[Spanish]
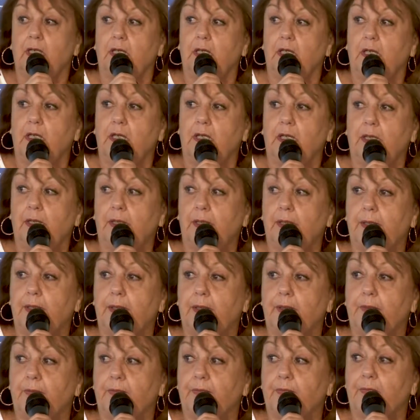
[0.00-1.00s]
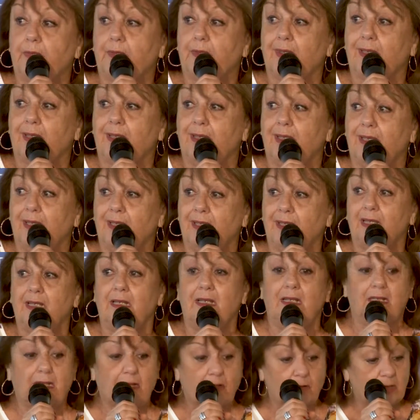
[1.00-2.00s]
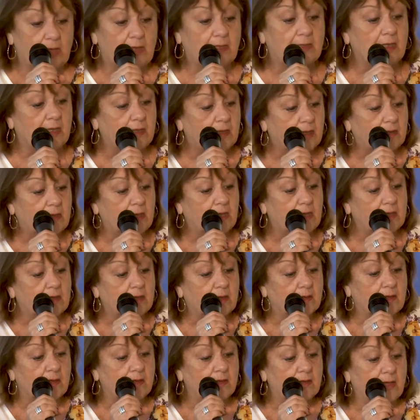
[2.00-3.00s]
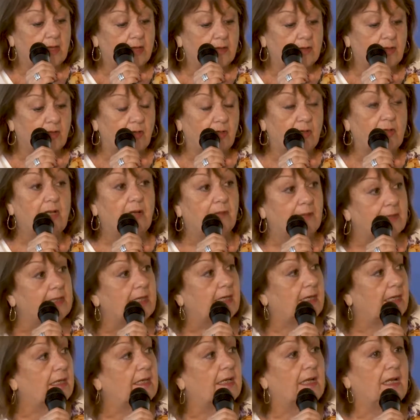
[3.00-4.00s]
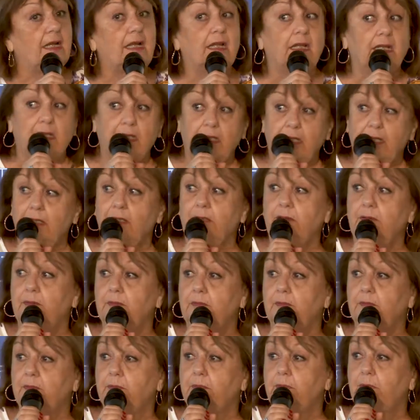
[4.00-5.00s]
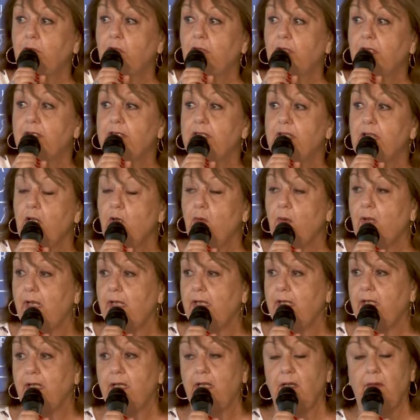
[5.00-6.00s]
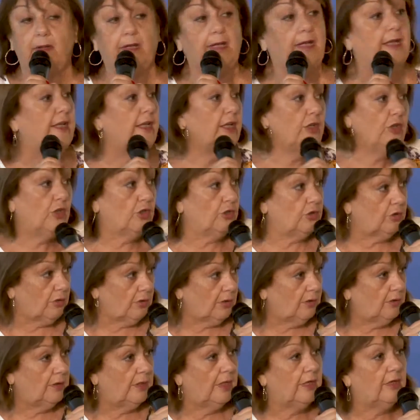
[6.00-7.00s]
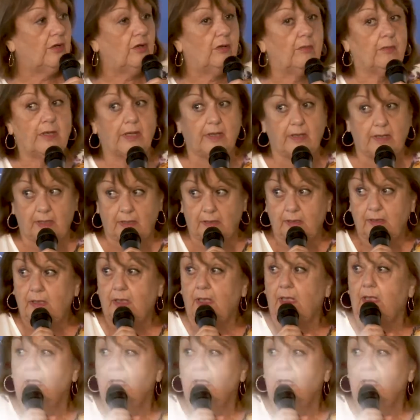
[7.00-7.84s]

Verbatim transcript: Eh, y el adolescente tiene esa sensación que va a tener que elegir, porque si él no elige, va a elegir otro en nombre de él.